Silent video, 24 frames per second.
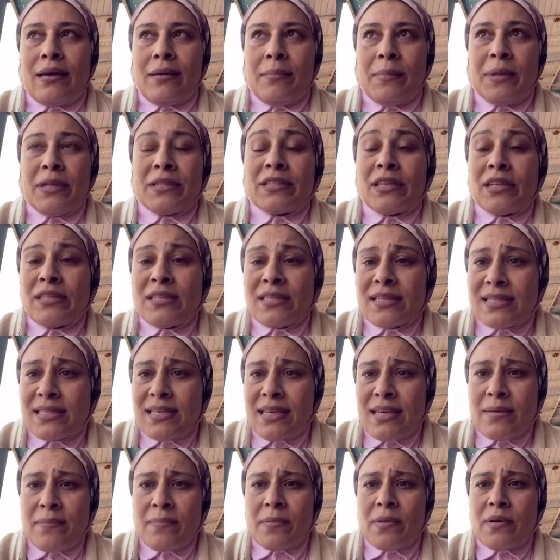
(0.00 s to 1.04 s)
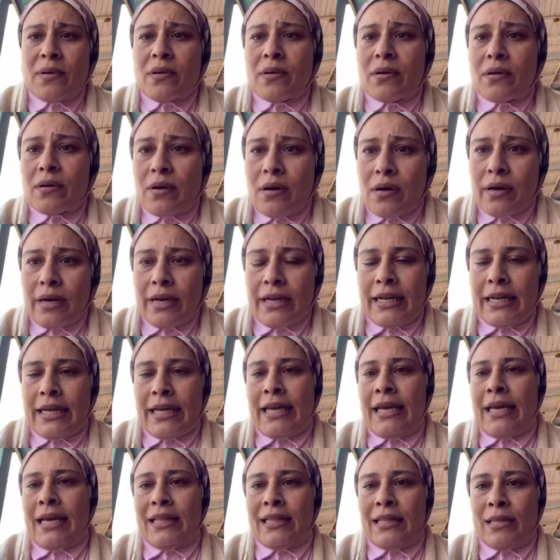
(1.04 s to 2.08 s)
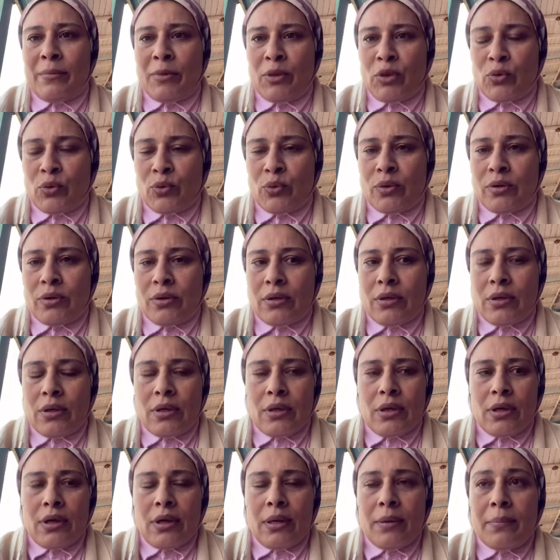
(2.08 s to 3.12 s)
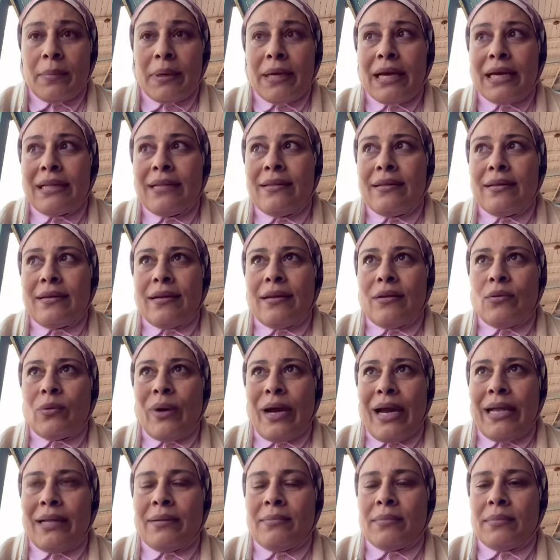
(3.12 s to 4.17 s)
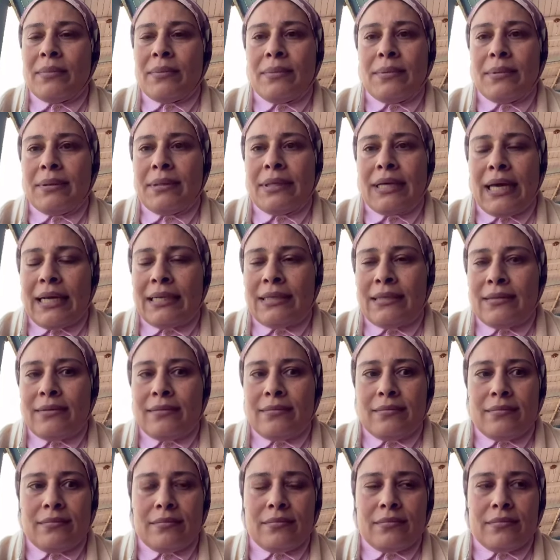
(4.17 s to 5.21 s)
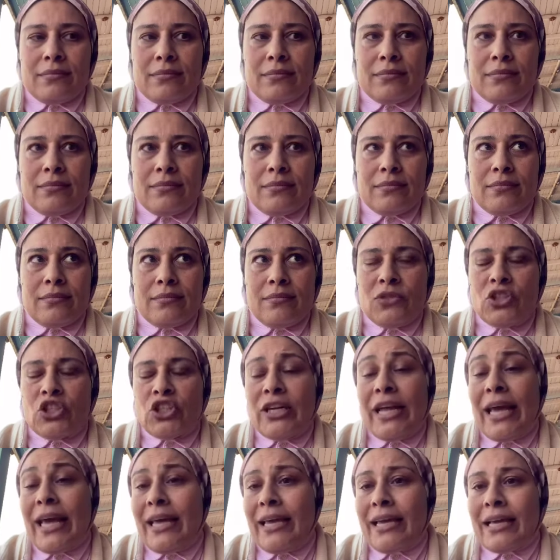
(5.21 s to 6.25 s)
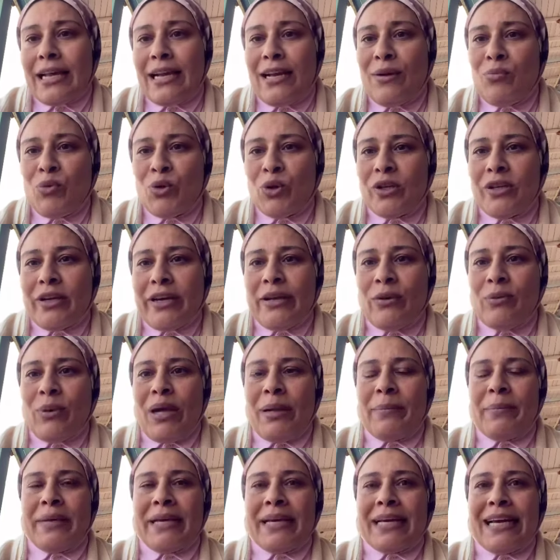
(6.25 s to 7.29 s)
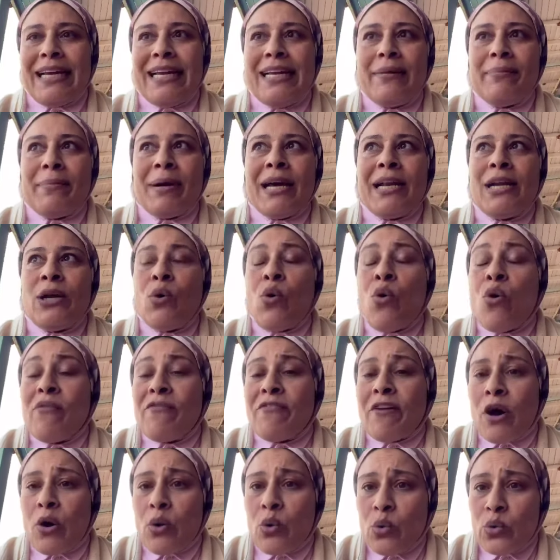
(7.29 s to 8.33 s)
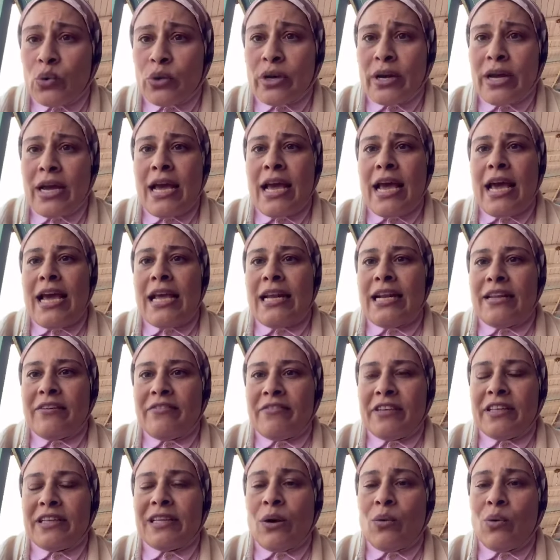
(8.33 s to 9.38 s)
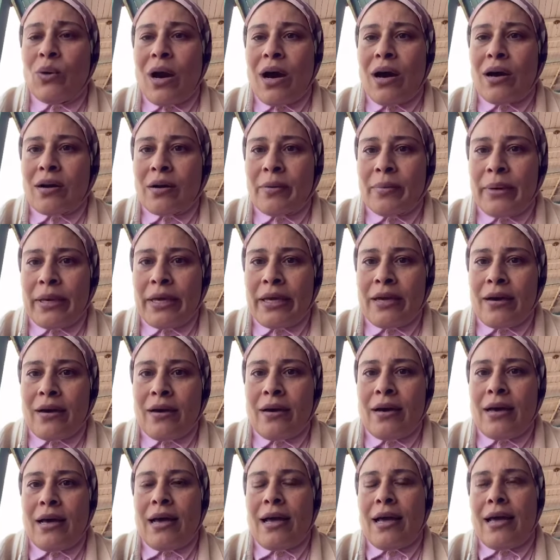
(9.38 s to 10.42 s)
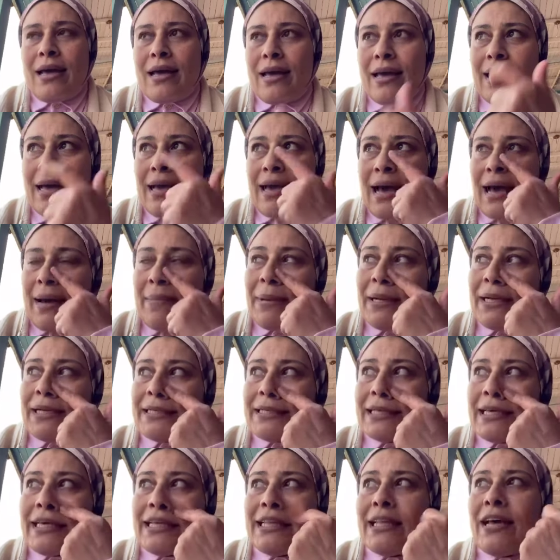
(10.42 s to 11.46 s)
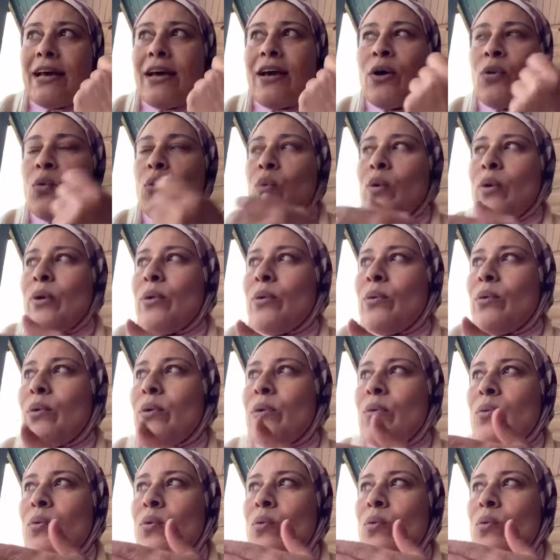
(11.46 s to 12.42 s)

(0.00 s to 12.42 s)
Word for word: بالتنظيم الرائع اللي هي قدمته بجد الواحد يعني مش لاقي كلام والله الواحد بيتكلم عنها وهو فخور ان في دوله عربيه آه، عملت كده و...